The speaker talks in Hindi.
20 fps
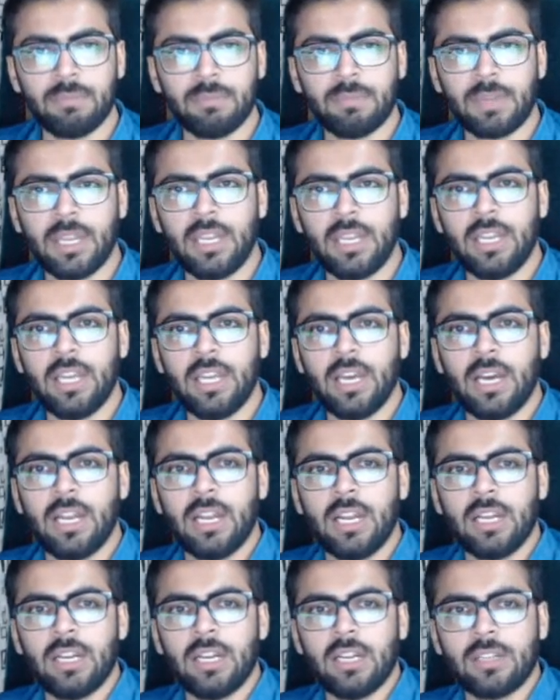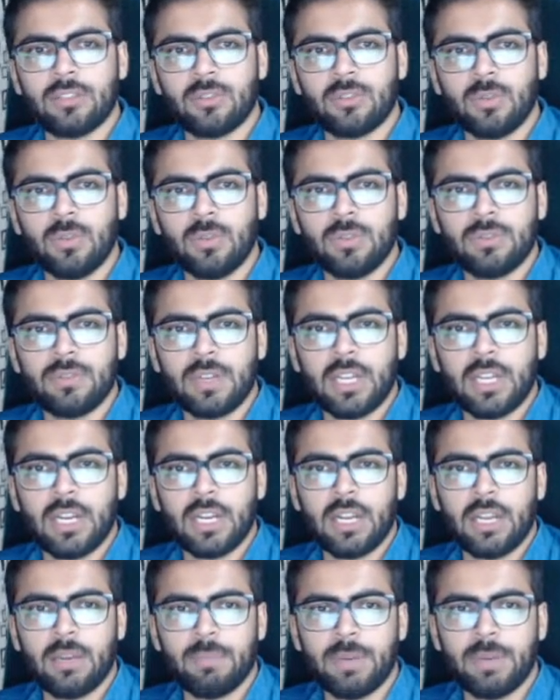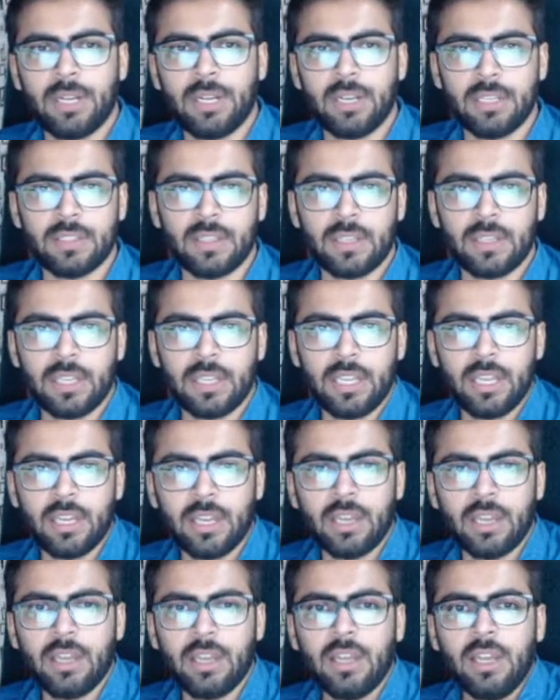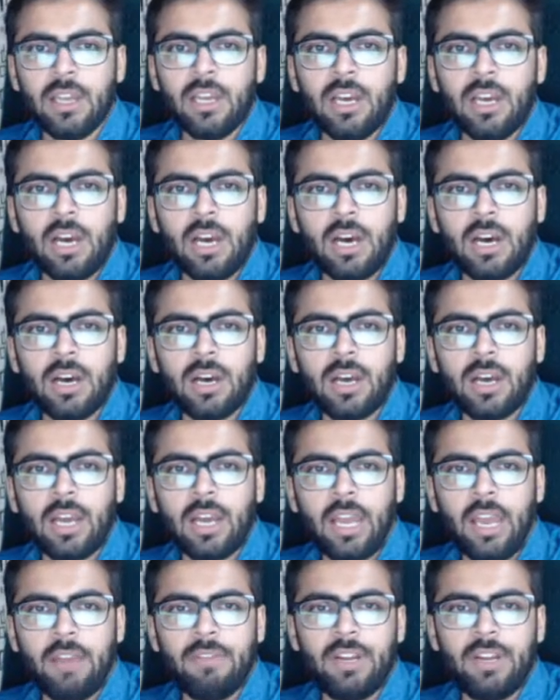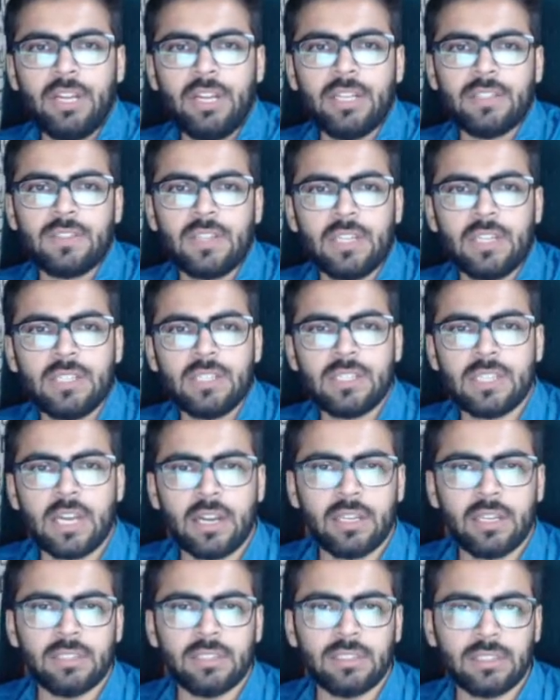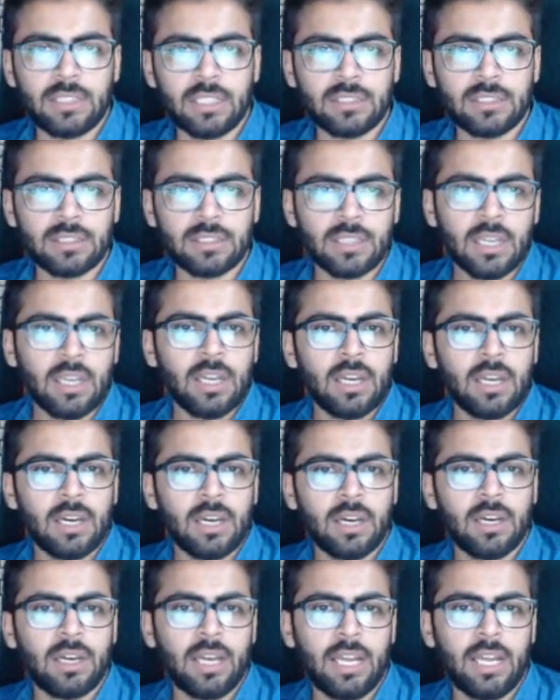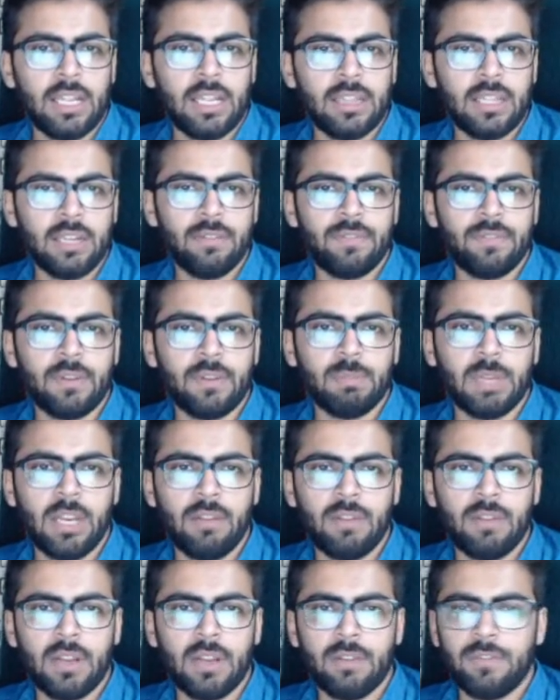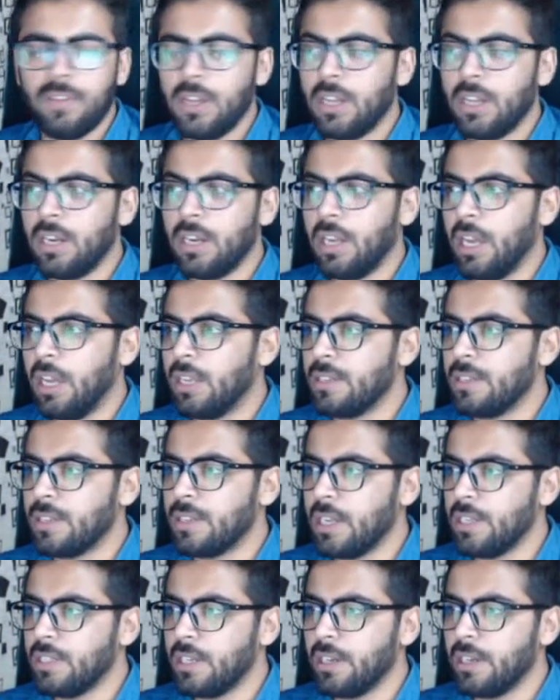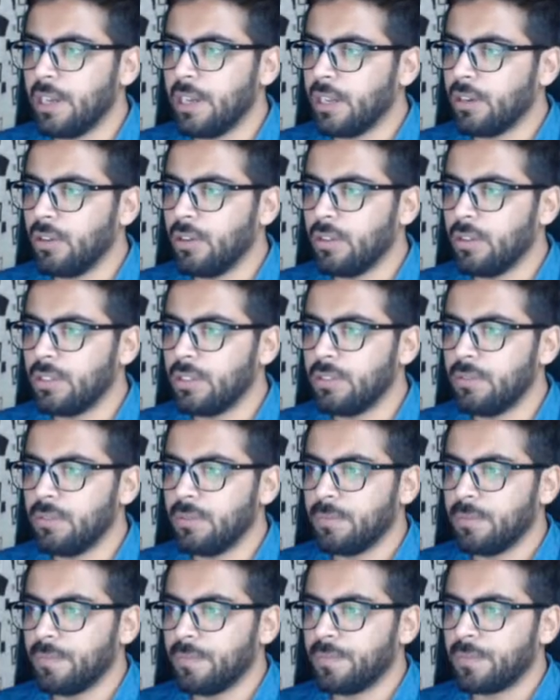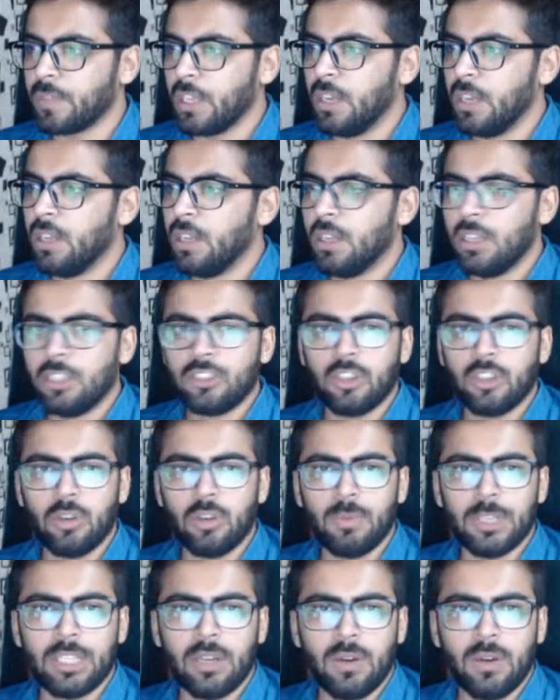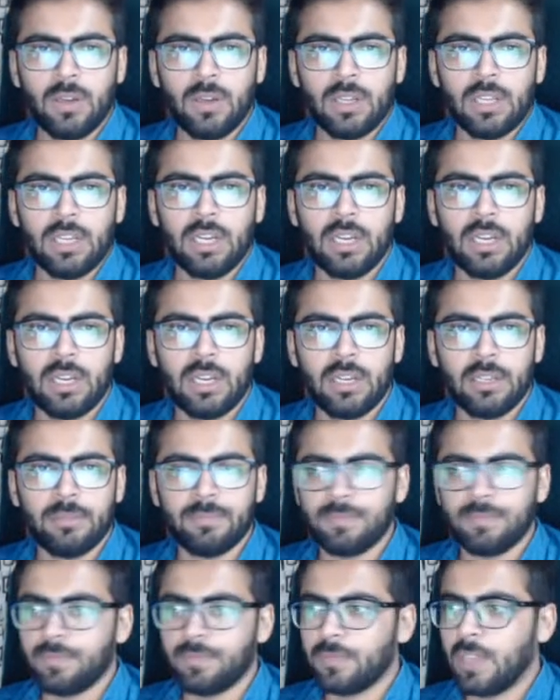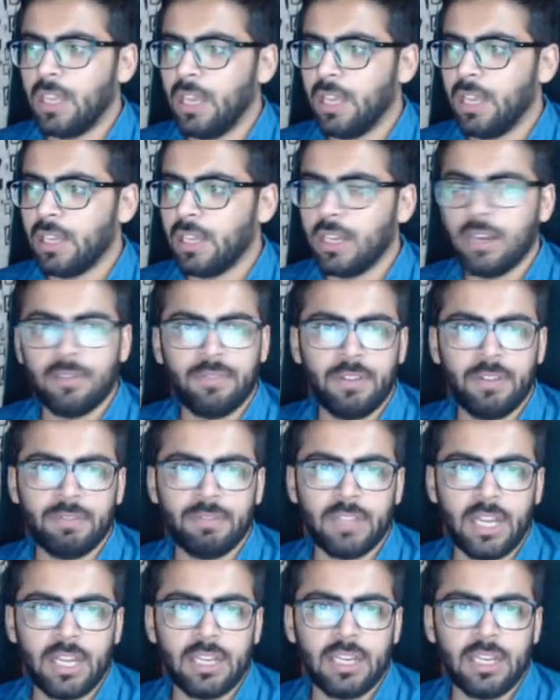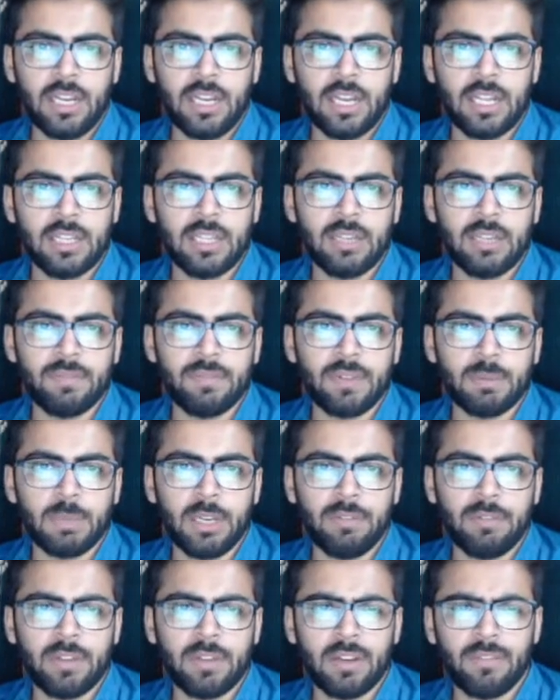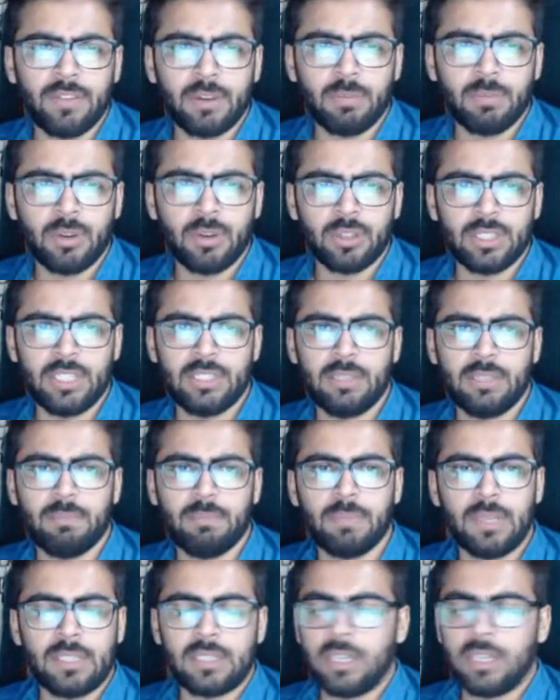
के लिए अलग अलग जोन्स वगैरह यहाँ पे डिसाइड किए हैं हैवी इंडस्ट्रीज स्टैटिस्टिक्स हेल्थ एंड फैमिली वेलफेयर एंड साइंस एंड टेक्नोलॉजी चलो बताओ आ, क्या आएगा फिफ्थ आएगा ना हेल्थ एंड फैमिली वेलफेयर बहुत ही सिंपल सा